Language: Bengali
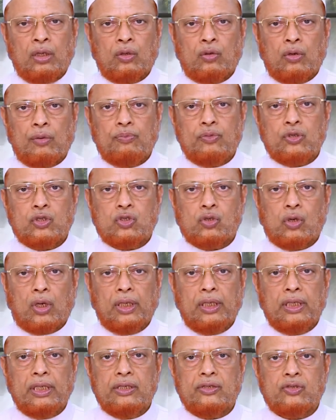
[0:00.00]
রব্বিশ
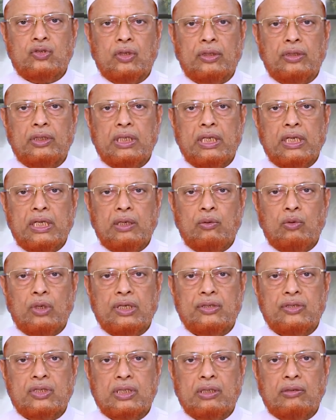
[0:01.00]
রহলি সদরি
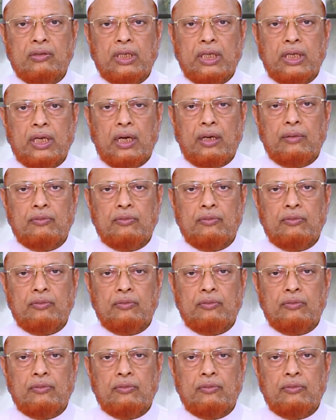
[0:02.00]
ওয়াসিরলি